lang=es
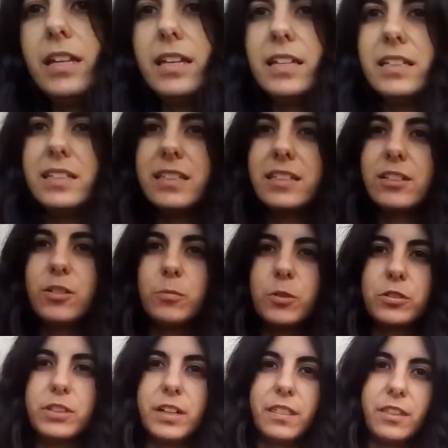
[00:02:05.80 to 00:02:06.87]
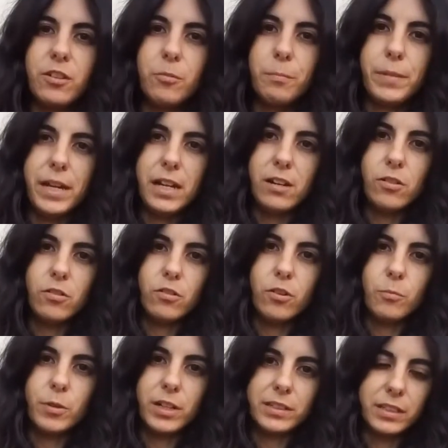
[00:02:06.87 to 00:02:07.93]
es como terciopelo o
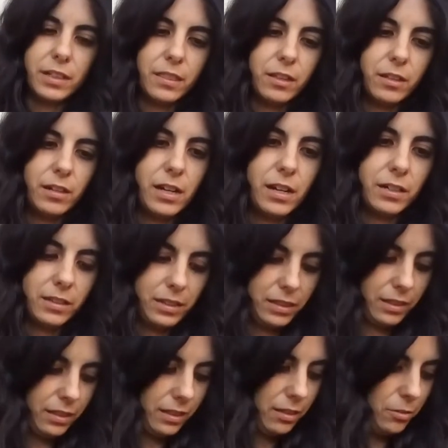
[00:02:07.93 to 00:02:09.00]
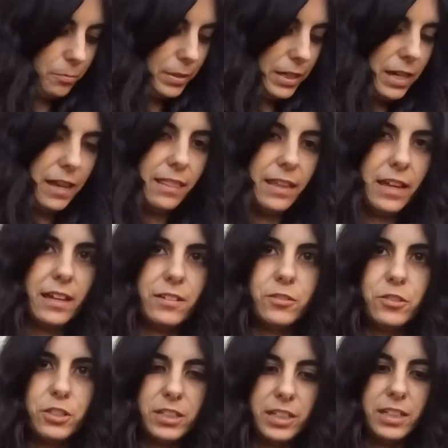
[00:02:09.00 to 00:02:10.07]
como arterciopelada,
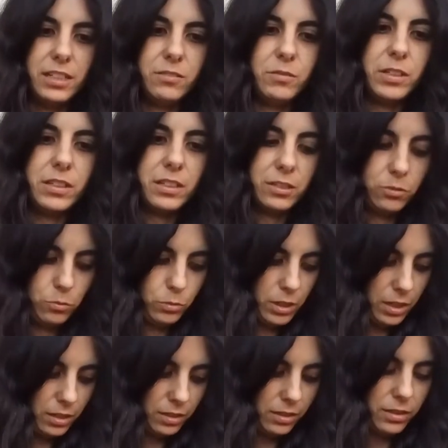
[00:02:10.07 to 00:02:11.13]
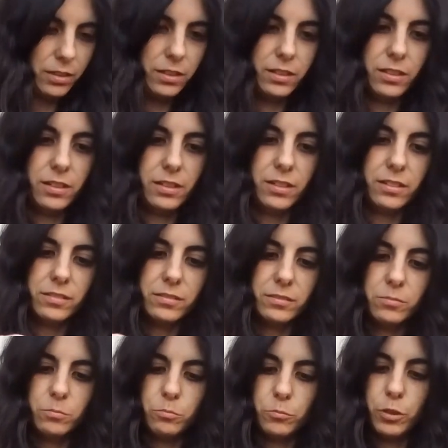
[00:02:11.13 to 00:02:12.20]
no sé, una textura
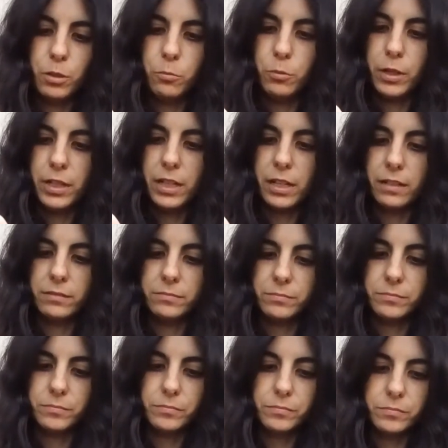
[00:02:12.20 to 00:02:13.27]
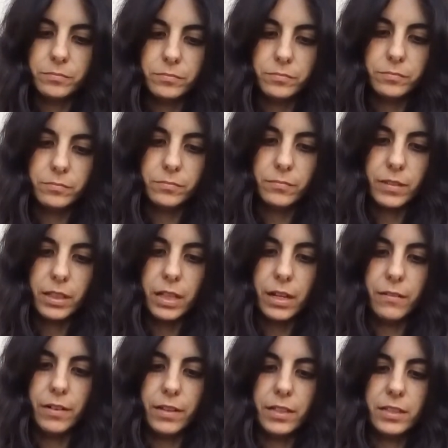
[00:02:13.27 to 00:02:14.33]
muy buena.
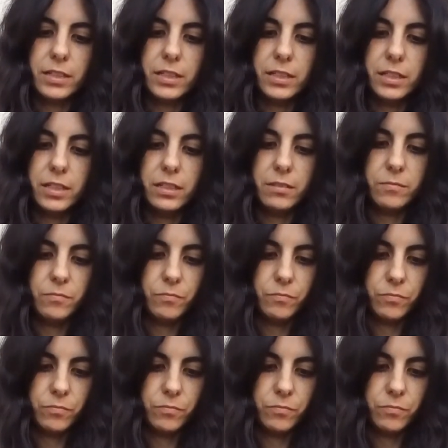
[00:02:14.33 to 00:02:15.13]
La verdad es que sí.